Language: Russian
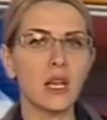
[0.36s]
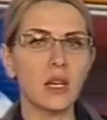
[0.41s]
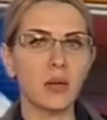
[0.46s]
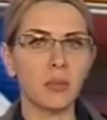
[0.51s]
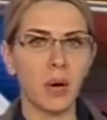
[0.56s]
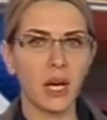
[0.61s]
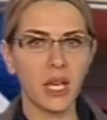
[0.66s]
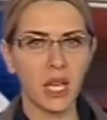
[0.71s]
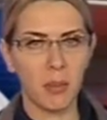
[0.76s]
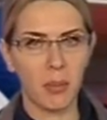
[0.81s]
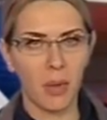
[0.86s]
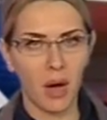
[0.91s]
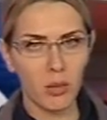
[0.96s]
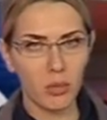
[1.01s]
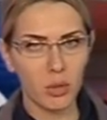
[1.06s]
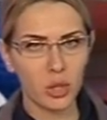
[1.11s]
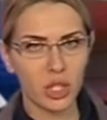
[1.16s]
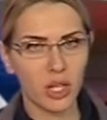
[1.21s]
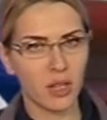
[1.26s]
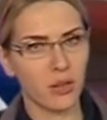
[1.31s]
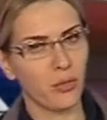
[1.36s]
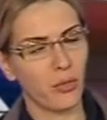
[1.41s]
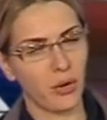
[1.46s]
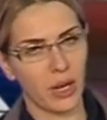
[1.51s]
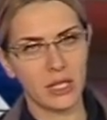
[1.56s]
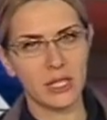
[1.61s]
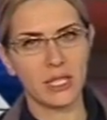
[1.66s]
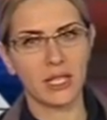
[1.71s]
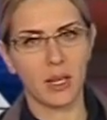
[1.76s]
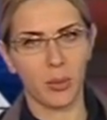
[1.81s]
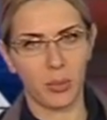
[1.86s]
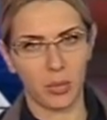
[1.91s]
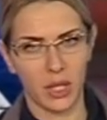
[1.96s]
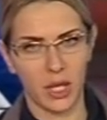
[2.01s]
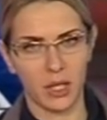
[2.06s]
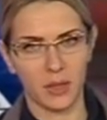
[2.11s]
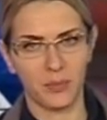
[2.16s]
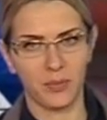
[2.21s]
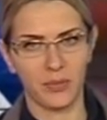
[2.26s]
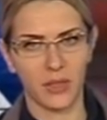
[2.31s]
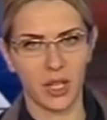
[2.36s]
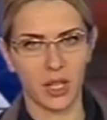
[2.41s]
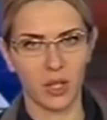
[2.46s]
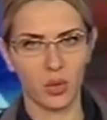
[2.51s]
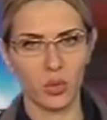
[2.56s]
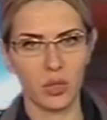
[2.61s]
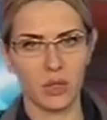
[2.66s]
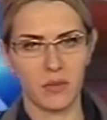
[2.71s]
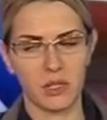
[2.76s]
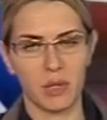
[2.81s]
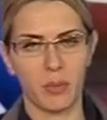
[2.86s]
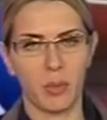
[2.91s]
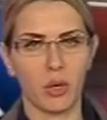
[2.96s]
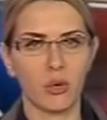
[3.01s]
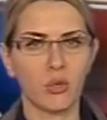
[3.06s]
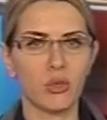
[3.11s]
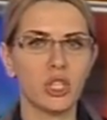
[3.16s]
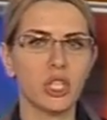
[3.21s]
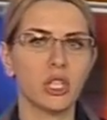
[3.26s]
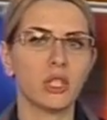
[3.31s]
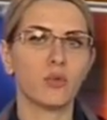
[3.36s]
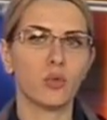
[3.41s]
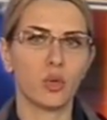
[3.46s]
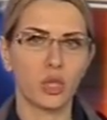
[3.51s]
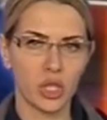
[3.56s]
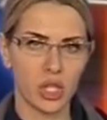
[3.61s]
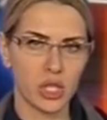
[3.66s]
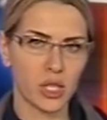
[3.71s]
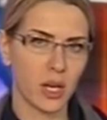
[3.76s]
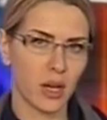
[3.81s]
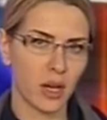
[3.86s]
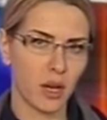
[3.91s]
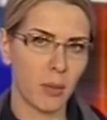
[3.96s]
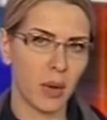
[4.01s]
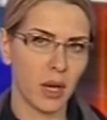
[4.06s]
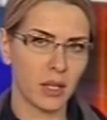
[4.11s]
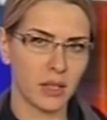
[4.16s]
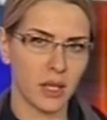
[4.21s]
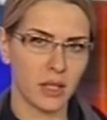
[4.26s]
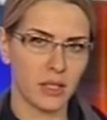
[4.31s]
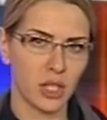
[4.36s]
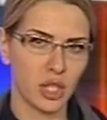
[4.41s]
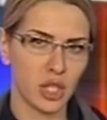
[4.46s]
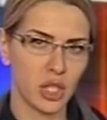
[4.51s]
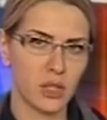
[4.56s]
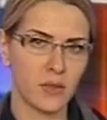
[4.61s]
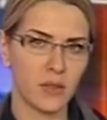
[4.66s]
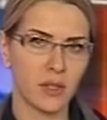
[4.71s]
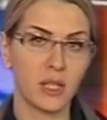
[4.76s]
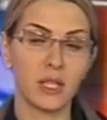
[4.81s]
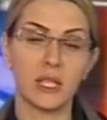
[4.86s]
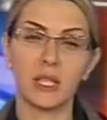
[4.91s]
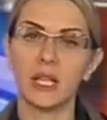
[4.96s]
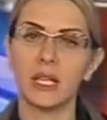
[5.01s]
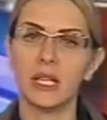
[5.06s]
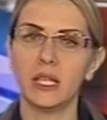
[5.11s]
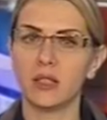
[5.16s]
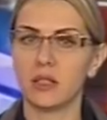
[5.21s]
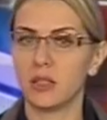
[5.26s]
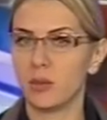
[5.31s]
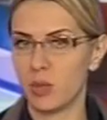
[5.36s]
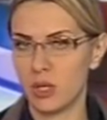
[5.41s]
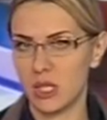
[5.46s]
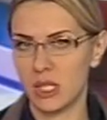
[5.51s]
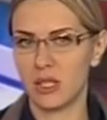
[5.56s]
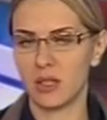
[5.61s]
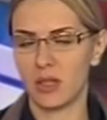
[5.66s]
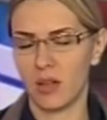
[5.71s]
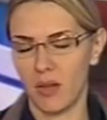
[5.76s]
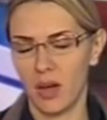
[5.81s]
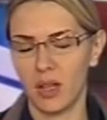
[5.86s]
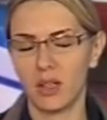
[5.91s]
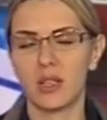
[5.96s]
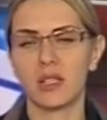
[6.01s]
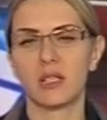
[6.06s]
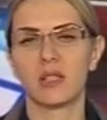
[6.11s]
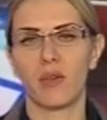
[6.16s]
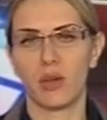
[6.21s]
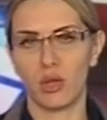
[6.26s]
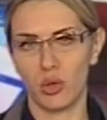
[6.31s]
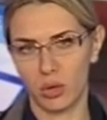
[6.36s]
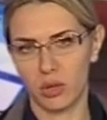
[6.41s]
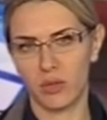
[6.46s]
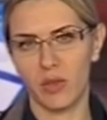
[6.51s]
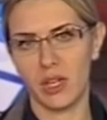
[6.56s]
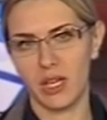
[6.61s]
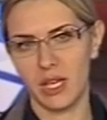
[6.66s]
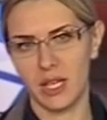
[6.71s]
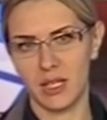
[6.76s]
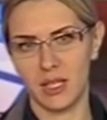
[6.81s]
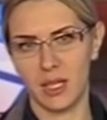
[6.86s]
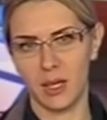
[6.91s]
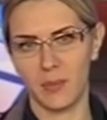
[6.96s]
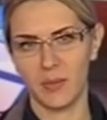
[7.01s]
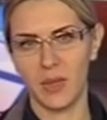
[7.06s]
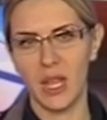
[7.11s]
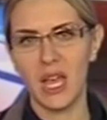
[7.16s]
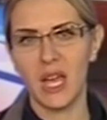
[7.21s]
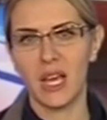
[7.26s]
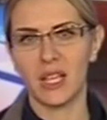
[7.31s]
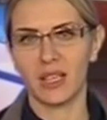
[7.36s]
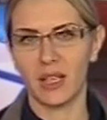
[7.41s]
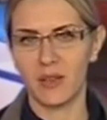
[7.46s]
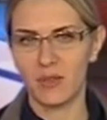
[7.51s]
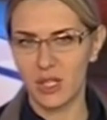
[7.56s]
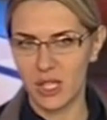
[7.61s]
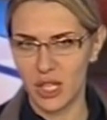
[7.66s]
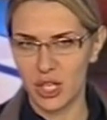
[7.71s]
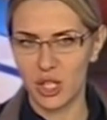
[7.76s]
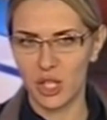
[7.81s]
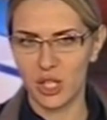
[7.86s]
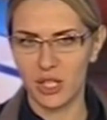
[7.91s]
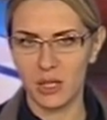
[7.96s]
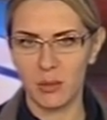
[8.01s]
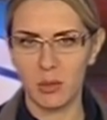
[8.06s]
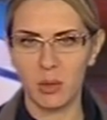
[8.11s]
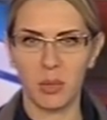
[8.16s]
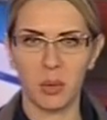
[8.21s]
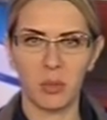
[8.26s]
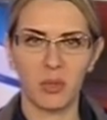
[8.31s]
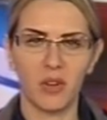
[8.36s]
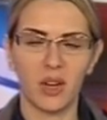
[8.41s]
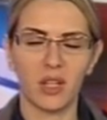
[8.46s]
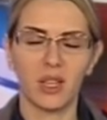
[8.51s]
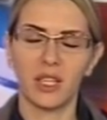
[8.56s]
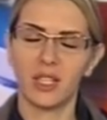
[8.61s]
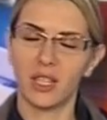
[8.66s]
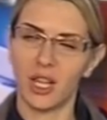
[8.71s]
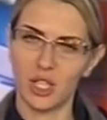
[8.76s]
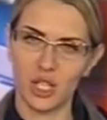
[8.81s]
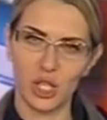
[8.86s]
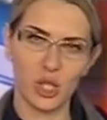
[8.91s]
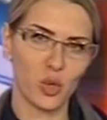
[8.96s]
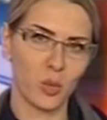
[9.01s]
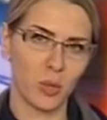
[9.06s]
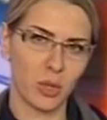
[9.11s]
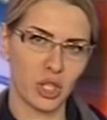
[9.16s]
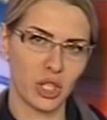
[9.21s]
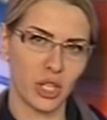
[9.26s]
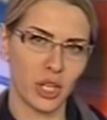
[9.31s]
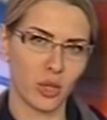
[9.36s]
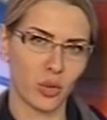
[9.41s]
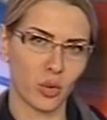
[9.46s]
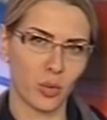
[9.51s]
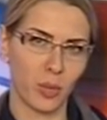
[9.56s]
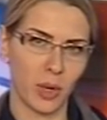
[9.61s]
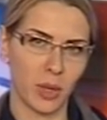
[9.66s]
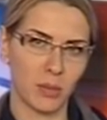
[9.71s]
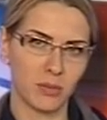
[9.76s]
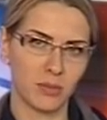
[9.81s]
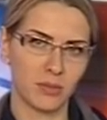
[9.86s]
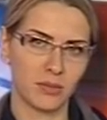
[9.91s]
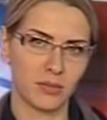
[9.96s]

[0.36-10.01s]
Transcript: Моя бабушка Фанни Каплан. Накануне в Запорожье творческая команда отечественной киноленты презентовала свое творение. На встрече с ними побывала и наша съемочная группа.